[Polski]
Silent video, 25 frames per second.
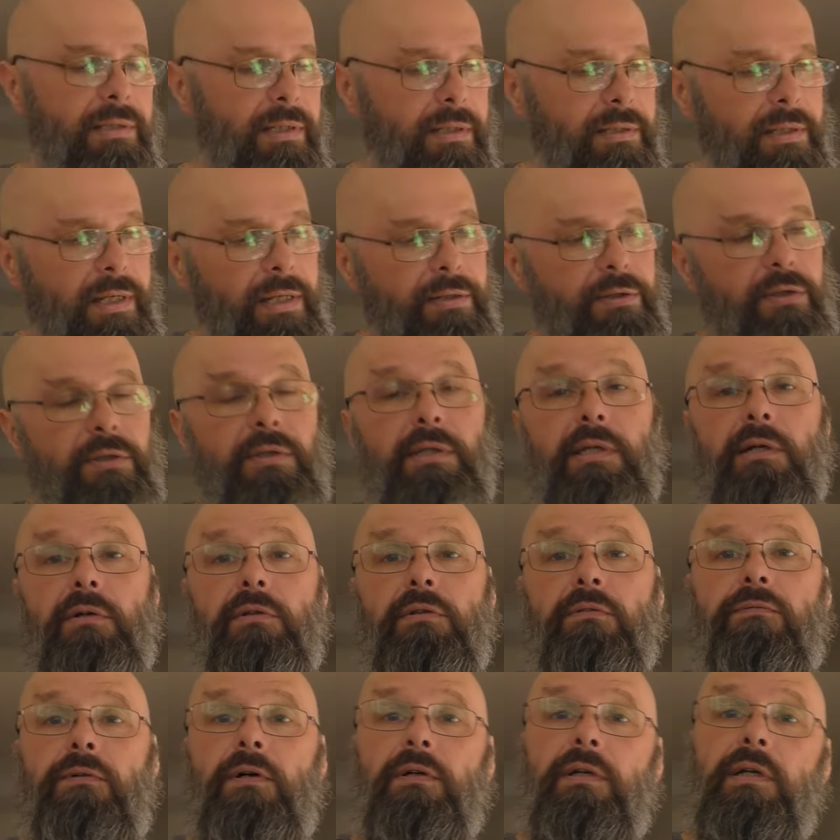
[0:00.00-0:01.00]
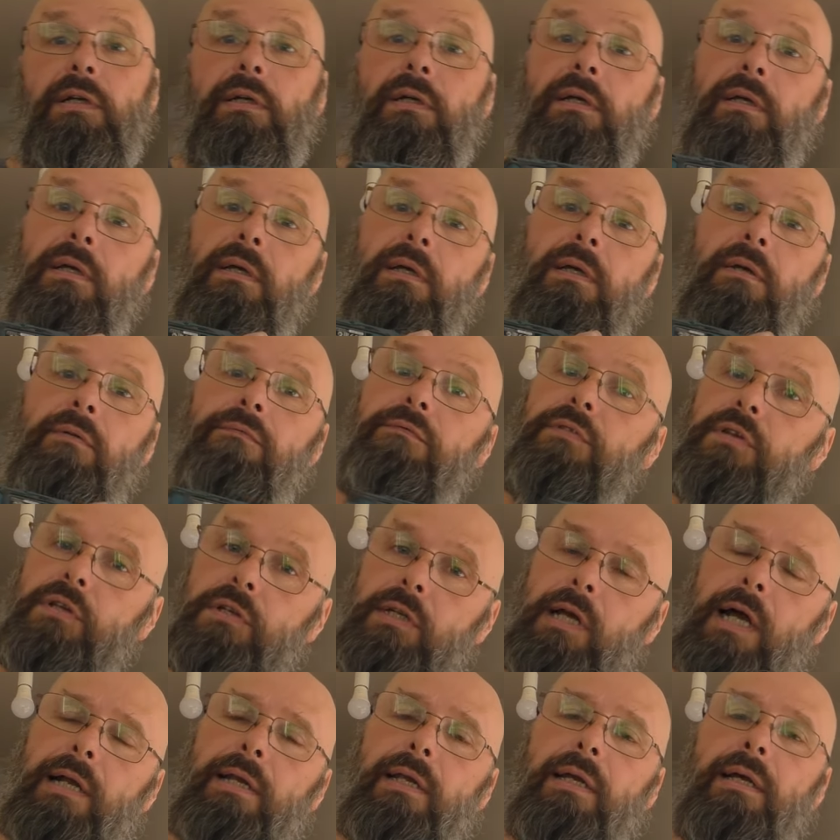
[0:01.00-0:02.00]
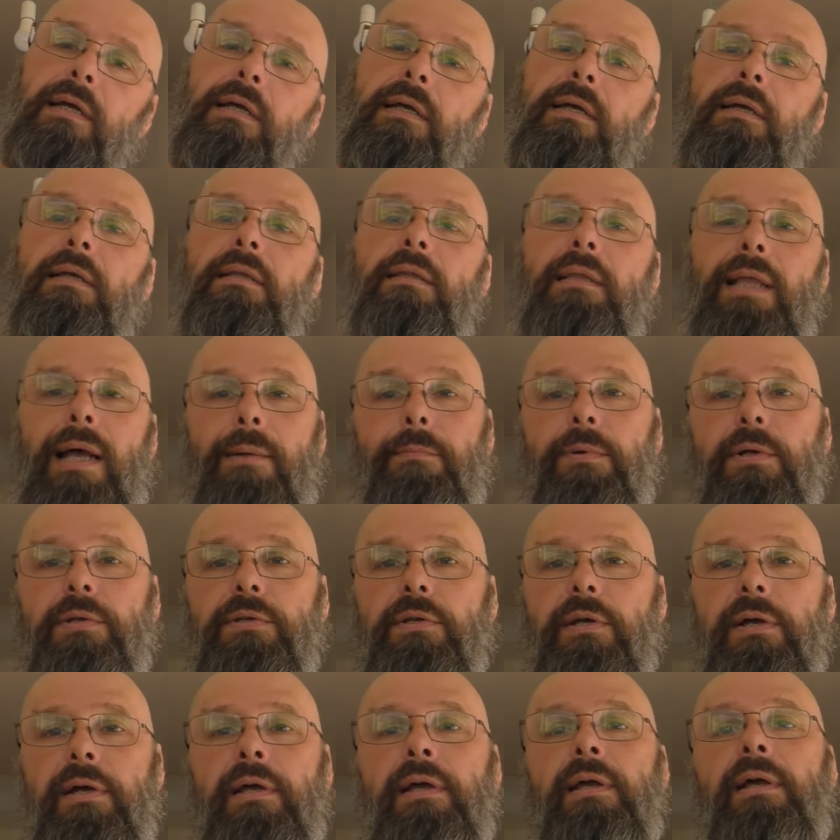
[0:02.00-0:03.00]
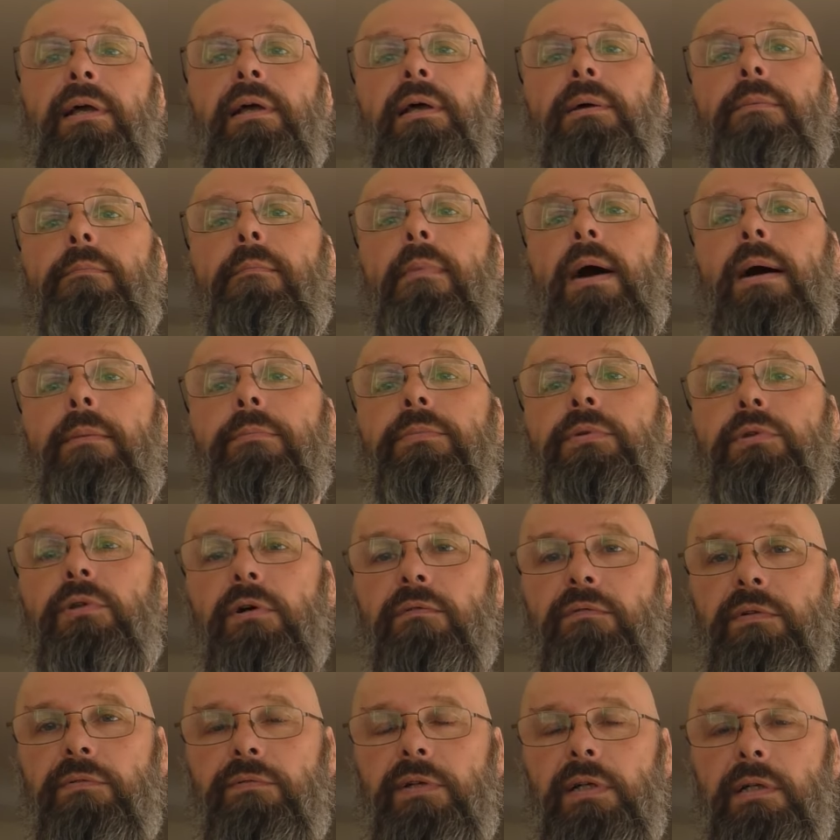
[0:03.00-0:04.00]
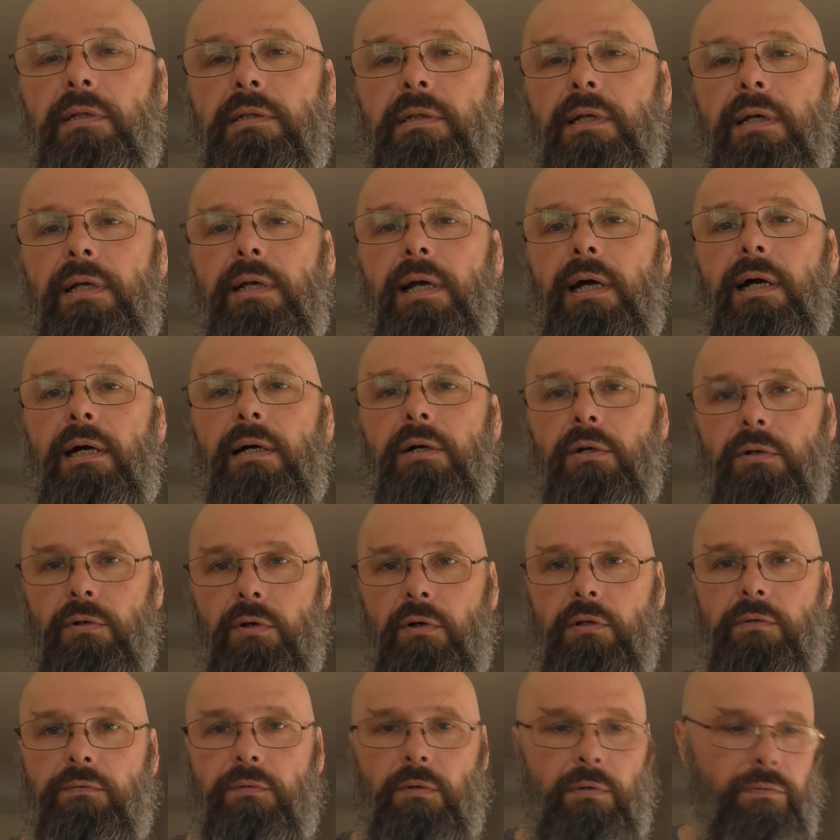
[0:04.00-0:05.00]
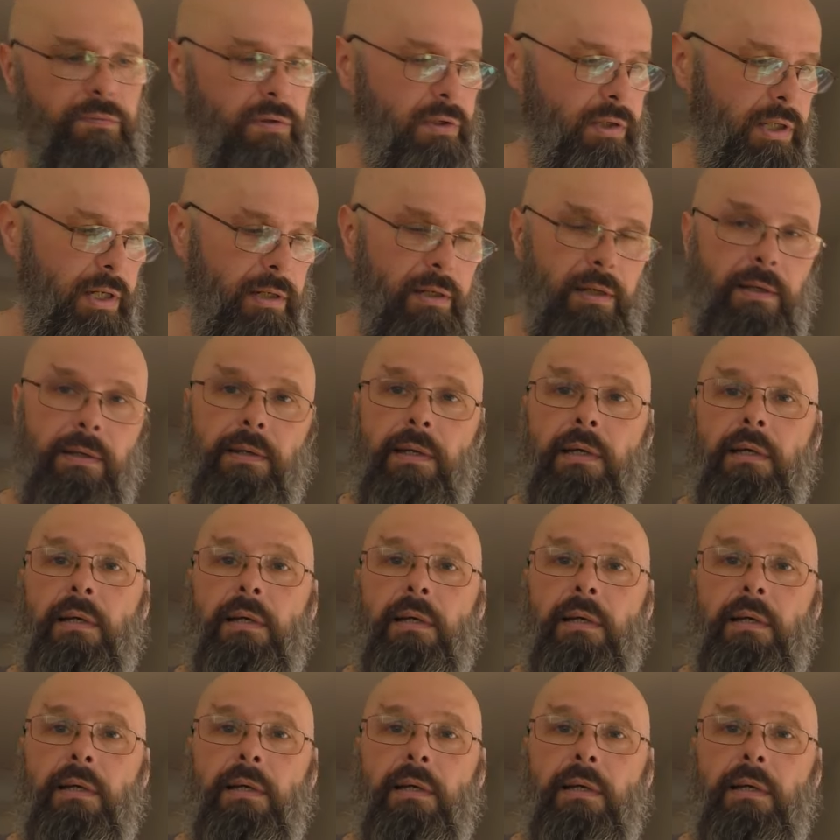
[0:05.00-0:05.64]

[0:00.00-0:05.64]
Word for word: zaznaczyć te otwory w ścianie, tam gdzie mam do wywiercenia otwór w ścianie.